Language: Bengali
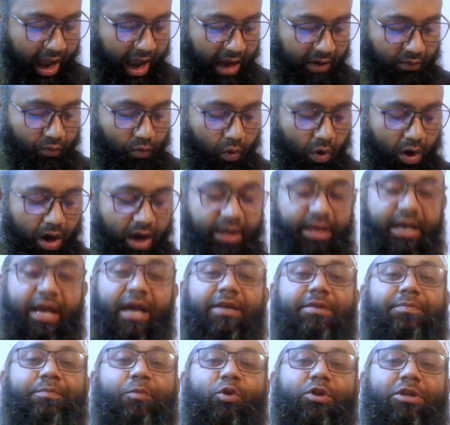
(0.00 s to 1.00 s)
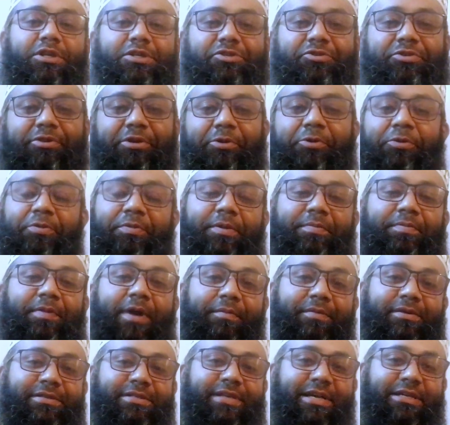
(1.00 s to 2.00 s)
আকোয়াক অ্যান্ড বুলিস্ট্রি খুবই
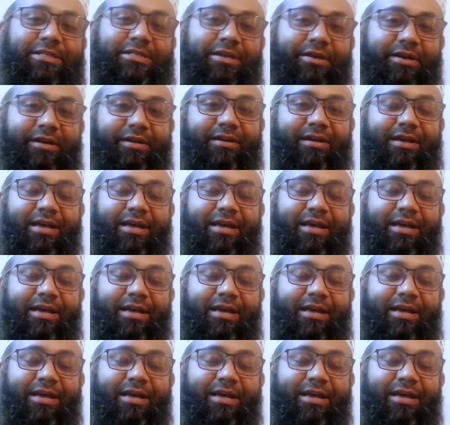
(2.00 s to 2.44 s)
ফেমাস একটা